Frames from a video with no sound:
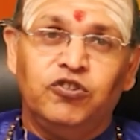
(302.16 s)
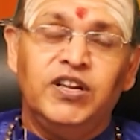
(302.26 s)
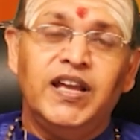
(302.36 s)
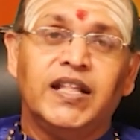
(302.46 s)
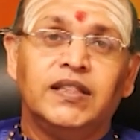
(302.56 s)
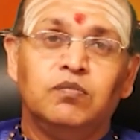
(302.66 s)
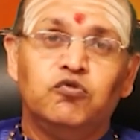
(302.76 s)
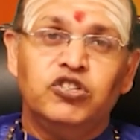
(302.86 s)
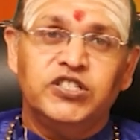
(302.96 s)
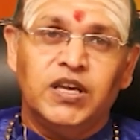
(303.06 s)
சொல்லி அந்த
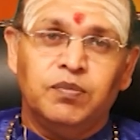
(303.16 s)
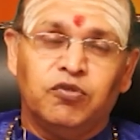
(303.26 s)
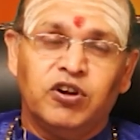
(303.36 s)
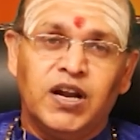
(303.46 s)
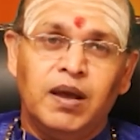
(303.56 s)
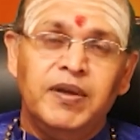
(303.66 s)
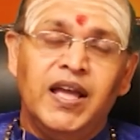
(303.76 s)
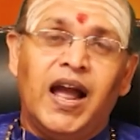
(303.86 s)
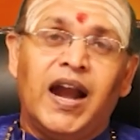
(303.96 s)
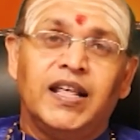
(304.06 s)
முடிச்சை போடலாம்
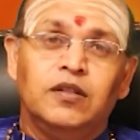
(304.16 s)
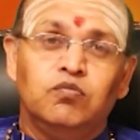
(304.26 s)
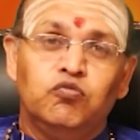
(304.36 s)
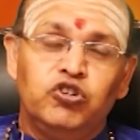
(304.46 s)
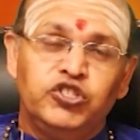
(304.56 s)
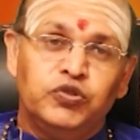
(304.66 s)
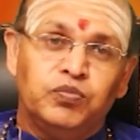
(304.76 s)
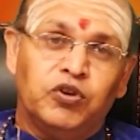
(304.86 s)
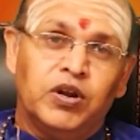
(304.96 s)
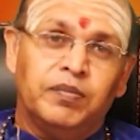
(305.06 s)
அல்லது முடிச்சு
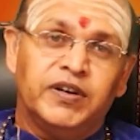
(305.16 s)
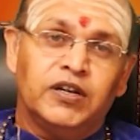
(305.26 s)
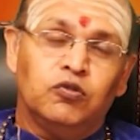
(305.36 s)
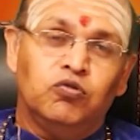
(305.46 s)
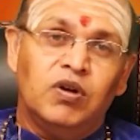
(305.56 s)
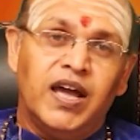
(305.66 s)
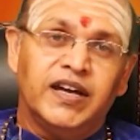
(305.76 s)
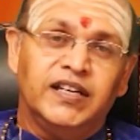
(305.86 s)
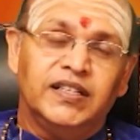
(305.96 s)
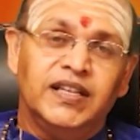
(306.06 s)
போடப்பட்ட
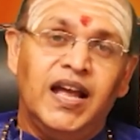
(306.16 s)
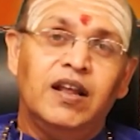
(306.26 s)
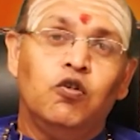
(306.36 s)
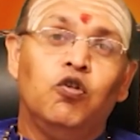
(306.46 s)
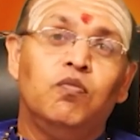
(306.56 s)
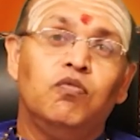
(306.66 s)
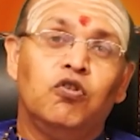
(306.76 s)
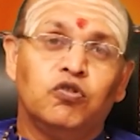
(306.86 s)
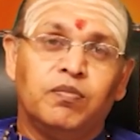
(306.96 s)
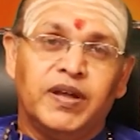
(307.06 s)
நூலாக இருந்தால்
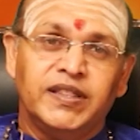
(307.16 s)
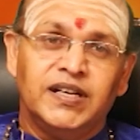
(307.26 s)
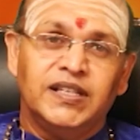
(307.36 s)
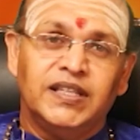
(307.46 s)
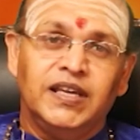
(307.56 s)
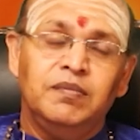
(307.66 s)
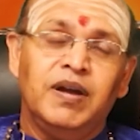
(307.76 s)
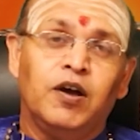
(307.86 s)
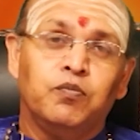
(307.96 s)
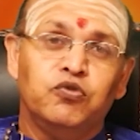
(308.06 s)
ஒம்பது மந்திரத்தையும்
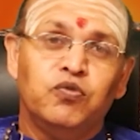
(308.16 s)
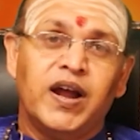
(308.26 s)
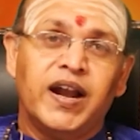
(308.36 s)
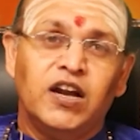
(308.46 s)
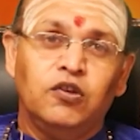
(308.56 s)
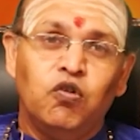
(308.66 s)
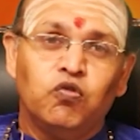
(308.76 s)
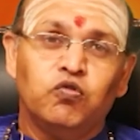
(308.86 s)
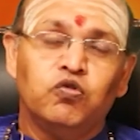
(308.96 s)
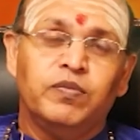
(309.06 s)
பூவானாலேயோ
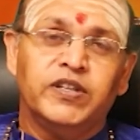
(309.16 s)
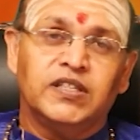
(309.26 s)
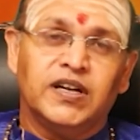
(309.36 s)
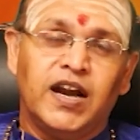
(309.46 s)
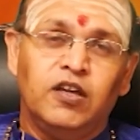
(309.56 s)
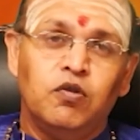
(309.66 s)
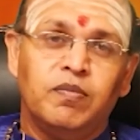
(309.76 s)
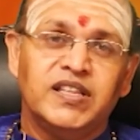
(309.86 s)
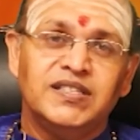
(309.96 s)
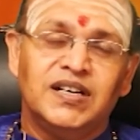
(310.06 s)
குங்குமத்தினாலேயோ
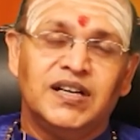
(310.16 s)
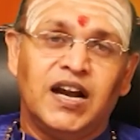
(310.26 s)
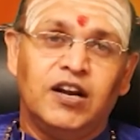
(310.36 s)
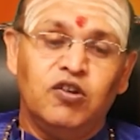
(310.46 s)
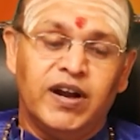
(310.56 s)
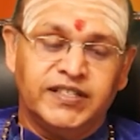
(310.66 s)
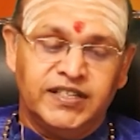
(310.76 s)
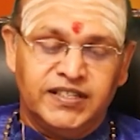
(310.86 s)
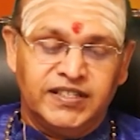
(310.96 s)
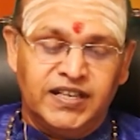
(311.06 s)
மஞ்சள்னாலேயோ
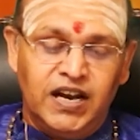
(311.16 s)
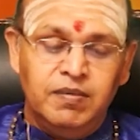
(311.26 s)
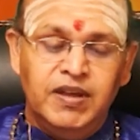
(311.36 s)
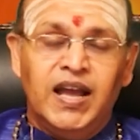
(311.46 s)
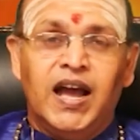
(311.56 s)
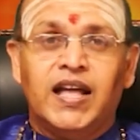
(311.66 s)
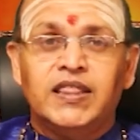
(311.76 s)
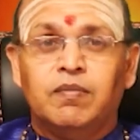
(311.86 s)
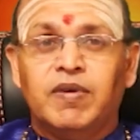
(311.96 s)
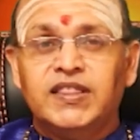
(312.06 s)
அர்ச்சனை செய்யலாம்
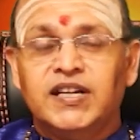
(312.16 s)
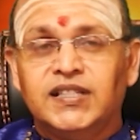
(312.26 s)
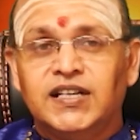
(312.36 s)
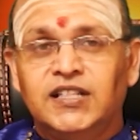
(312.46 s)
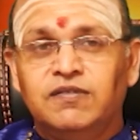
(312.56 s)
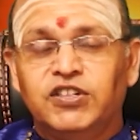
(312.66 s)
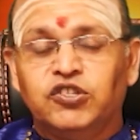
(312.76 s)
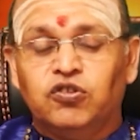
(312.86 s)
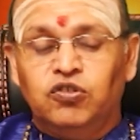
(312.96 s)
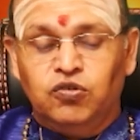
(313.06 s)
அந்த மந்திரத்தை எழுதி
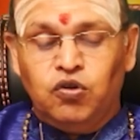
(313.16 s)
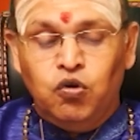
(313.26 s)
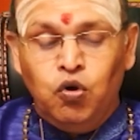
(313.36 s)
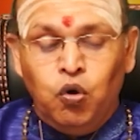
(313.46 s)
வச்சுக்கொள்ளுங்கோ